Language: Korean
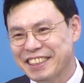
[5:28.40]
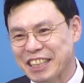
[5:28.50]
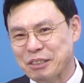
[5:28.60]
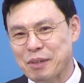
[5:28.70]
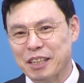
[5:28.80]

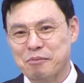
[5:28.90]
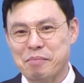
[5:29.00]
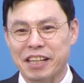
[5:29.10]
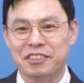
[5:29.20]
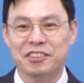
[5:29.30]

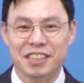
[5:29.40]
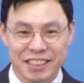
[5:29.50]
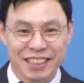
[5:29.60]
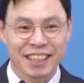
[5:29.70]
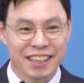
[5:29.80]
하지만 반전이
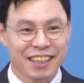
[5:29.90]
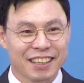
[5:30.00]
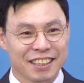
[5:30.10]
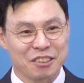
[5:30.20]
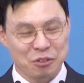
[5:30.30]

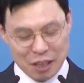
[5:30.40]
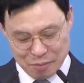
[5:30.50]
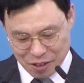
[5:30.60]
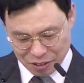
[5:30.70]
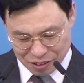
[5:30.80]
있으니까 이
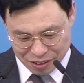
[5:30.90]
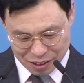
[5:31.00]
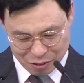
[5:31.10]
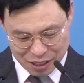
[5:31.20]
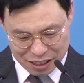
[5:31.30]
로뎀이
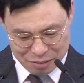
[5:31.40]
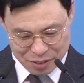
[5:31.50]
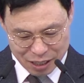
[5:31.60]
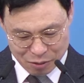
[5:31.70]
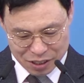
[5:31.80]
어떻게 또
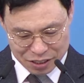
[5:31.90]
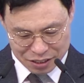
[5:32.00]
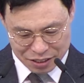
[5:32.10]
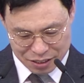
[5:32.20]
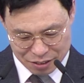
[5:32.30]
하나님이
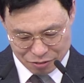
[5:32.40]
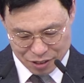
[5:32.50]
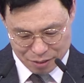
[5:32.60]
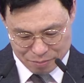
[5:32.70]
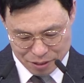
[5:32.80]
사용하신지를
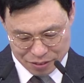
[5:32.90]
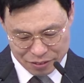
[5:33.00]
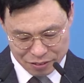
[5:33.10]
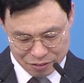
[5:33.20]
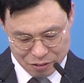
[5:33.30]
우리
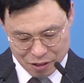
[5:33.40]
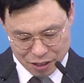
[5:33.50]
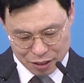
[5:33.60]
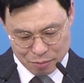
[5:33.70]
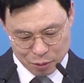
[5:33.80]
한번
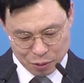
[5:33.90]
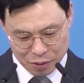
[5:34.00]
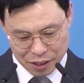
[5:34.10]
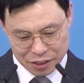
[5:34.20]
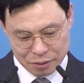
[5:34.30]
확인해
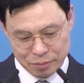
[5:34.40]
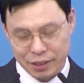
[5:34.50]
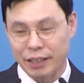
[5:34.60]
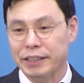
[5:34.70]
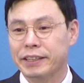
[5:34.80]
보도록
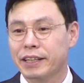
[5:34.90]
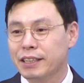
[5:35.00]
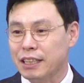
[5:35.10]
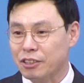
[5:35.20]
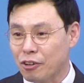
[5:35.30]
하겠습니다.
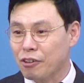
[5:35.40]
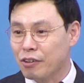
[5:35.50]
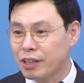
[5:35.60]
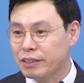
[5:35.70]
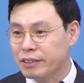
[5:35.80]
자,
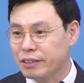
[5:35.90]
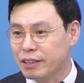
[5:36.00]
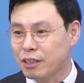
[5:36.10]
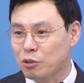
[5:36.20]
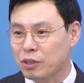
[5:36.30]

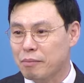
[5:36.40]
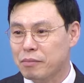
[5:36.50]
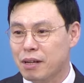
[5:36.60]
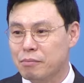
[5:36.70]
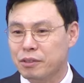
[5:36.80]
성경에는 이
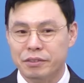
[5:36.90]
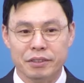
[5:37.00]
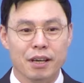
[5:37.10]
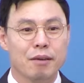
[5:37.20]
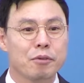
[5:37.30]
로뎀나무를
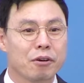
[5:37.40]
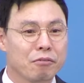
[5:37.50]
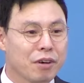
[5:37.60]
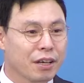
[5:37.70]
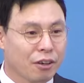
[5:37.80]
세
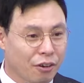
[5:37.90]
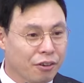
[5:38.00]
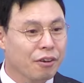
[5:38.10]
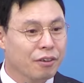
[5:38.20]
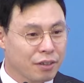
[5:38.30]
명과
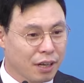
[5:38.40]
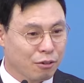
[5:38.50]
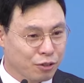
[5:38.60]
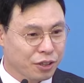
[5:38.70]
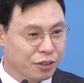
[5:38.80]
연결을
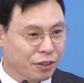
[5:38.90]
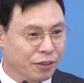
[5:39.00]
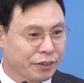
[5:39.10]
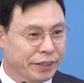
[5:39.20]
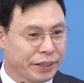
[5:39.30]
하고
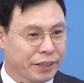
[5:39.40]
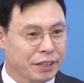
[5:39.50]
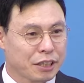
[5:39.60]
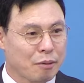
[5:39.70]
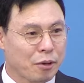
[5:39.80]
있어요.
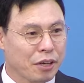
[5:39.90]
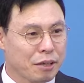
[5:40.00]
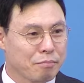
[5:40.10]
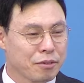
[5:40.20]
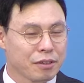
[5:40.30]
이 세
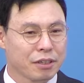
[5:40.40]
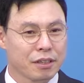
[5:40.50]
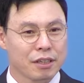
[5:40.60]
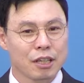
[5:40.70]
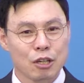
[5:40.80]
명의
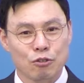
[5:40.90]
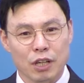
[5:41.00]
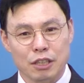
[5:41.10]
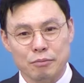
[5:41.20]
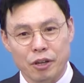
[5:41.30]
인물들을
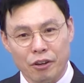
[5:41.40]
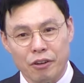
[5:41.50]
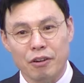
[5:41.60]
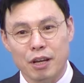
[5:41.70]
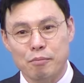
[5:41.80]
우리가 좀
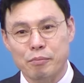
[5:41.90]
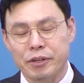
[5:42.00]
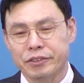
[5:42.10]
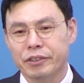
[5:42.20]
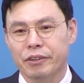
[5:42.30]
연결해
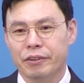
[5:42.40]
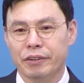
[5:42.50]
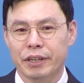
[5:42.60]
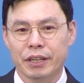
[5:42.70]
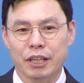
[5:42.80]

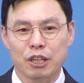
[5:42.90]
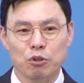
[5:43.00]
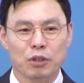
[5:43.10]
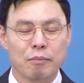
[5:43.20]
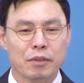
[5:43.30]
보면서 이
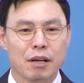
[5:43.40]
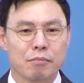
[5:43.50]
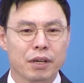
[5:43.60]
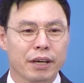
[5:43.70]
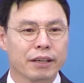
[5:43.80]

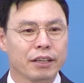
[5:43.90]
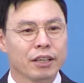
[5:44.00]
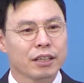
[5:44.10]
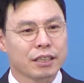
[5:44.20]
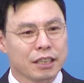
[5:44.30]
로뎀나무의
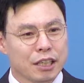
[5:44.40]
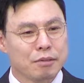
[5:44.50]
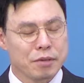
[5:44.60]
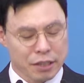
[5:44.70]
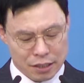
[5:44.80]
그
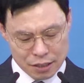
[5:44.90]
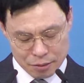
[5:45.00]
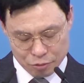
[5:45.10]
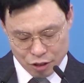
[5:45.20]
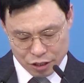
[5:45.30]
의미를
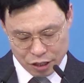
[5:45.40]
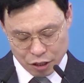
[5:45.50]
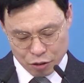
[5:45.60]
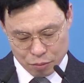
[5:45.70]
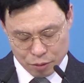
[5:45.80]
지
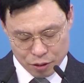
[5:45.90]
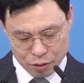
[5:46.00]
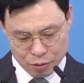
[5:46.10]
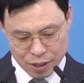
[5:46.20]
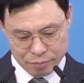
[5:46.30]
되새겨
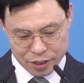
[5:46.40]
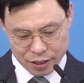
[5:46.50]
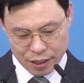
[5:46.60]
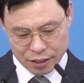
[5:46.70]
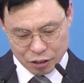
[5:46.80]
보려고
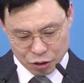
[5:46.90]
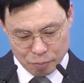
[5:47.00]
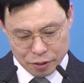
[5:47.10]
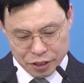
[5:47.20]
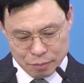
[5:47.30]
합니다. 자,
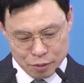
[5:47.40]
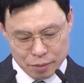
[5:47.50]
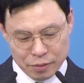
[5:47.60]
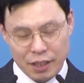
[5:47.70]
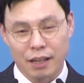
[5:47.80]
첫 번째
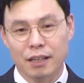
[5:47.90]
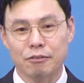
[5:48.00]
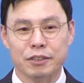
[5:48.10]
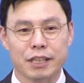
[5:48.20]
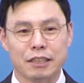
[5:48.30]
인물입니다. 우리